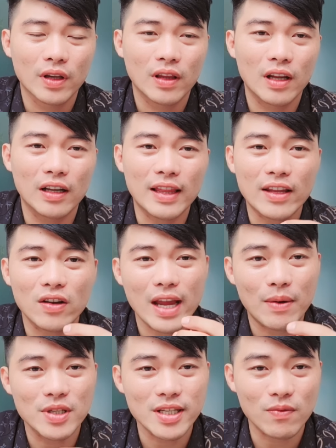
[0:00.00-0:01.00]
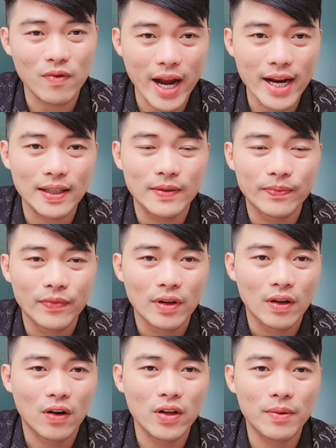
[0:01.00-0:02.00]
thì người ta cho vào bên trong phát
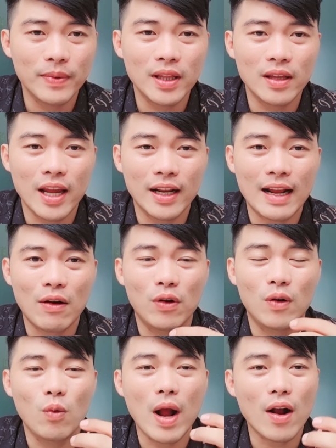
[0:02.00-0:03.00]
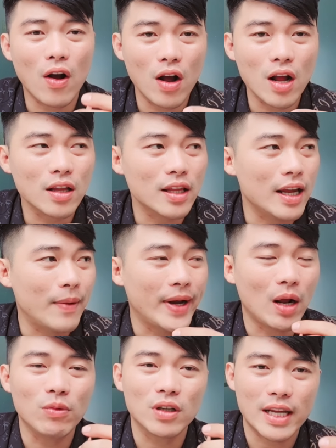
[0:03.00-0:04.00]
có những bệnh viện nào quá khó thì là mình
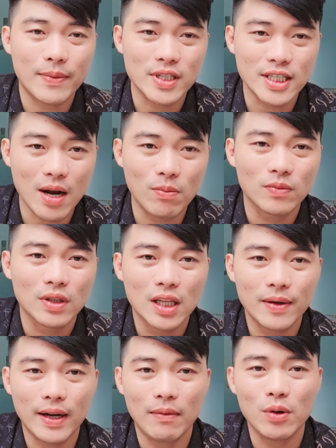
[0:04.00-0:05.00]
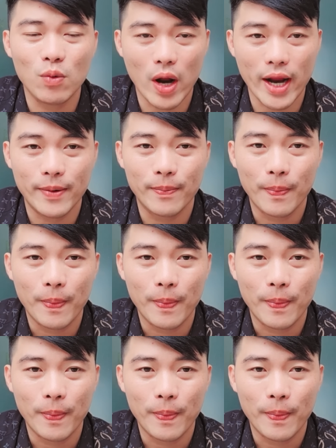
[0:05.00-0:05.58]
không được vào bên trong mình ở bên ngoài